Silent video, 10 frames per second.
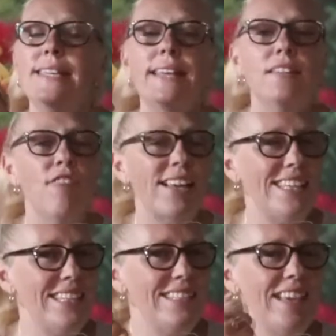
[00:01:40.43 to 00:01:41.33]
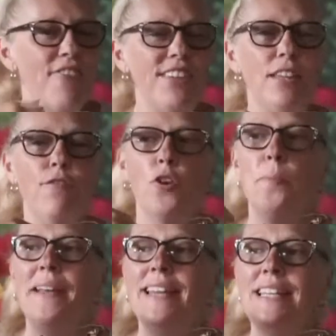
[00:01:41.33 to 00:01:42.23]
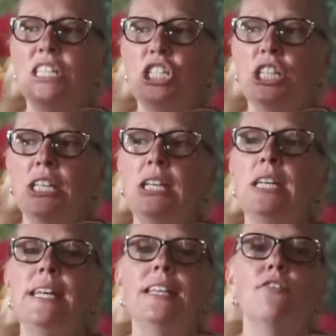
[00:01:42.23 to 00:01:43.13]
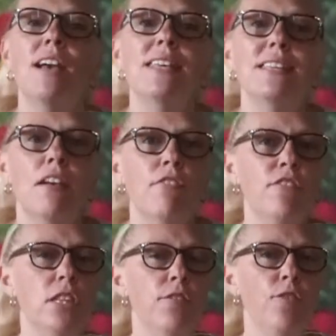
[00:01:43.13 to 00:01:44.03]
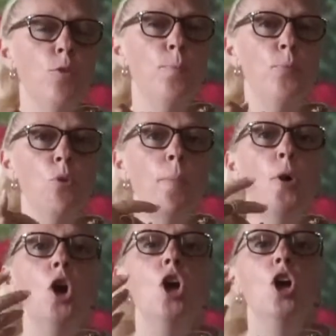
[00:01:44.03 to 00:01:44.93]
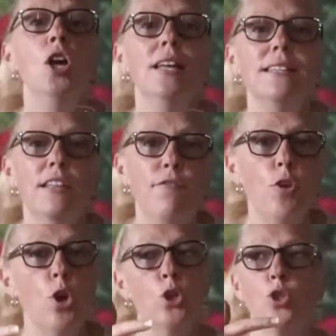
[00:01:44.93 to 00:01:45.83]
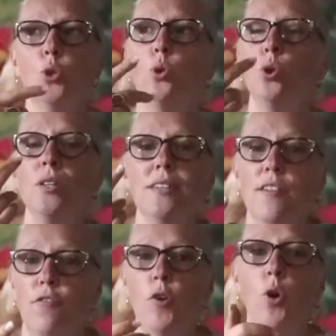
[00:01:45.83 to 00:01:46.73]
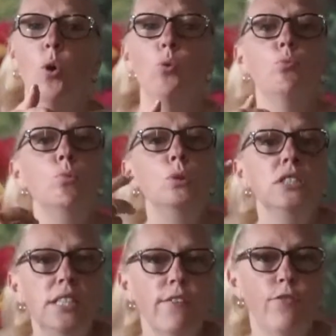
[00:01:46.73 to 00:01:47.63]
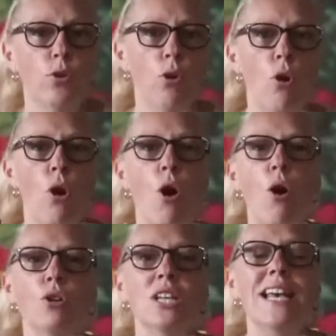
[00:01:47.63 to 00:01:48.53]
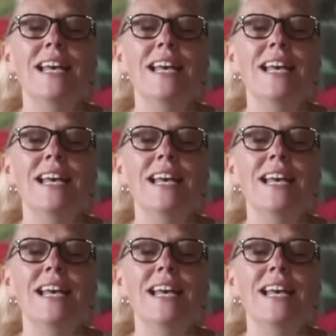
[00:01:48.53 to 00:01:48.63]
il y a des variétés avec des feuilles panachées, il y a des variétés avec des feuilles pourpres, des fleurs jaunes, des fleurs rouges, des fleurs oranges.